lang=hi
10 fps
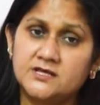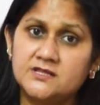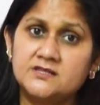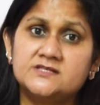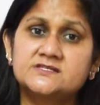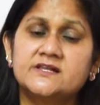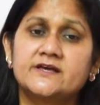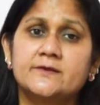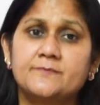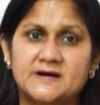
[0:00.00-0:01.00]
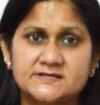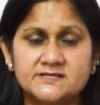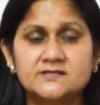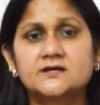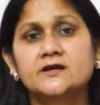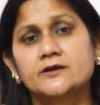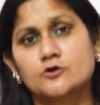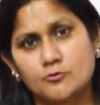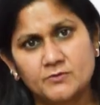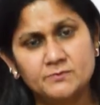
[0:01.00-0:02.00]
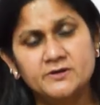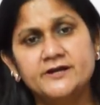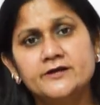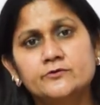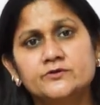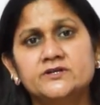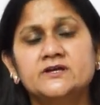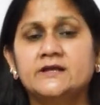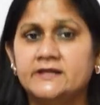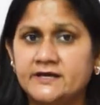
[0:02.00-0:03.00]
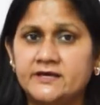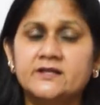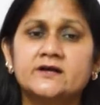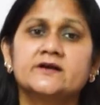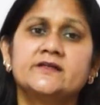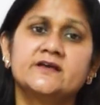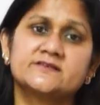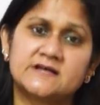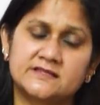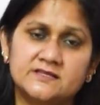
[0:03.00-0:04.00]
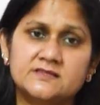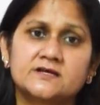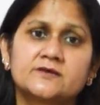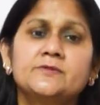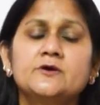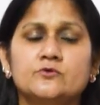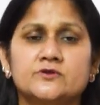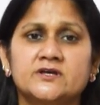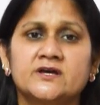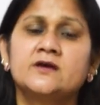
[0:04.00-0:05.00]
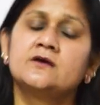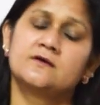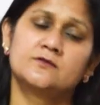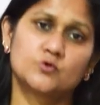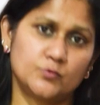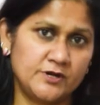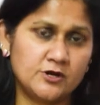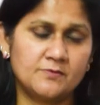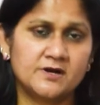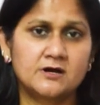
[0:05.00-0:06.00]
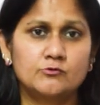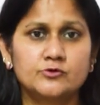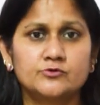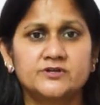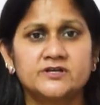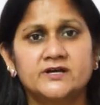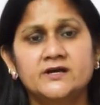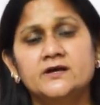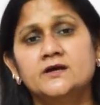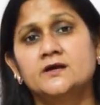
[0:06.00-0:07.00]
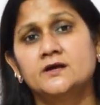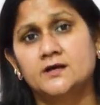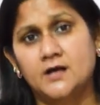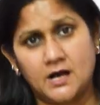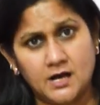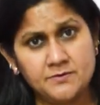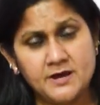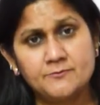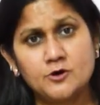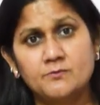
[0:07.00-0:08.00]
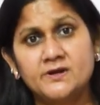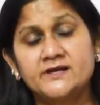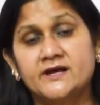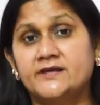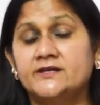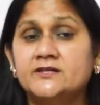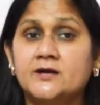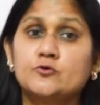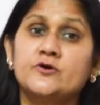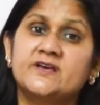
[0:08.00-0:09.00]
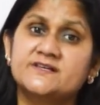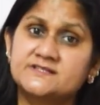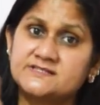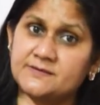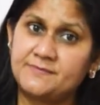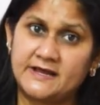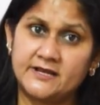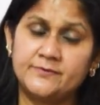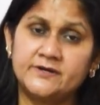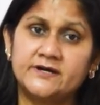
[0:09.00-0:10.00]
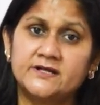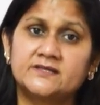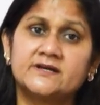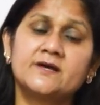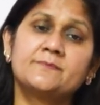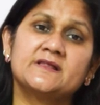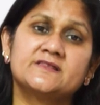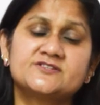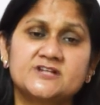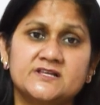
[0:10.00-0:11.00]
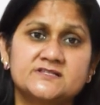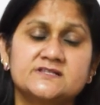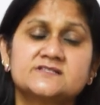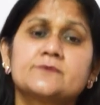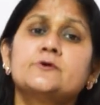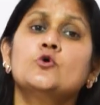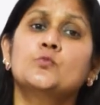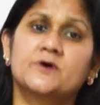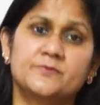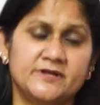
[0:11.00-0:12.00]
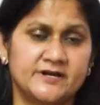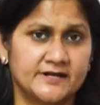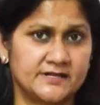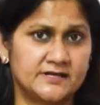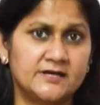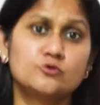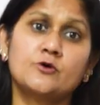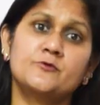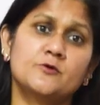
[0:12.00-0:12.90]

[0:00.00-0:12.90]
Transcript: तीन दिन से लेकर पाँच दिन तक नॉर्मल ब्लीडिंग होती है लेकिन अगर ये सात दिन तक भी होती है तो भी नॉर्मल काउंट होती है अब एबनॉर्मल क्या है यदि आपको 21 दिन से पहले पीरियड आता है या 35-40 दिन से भी ऊपर पीरियड आता है तो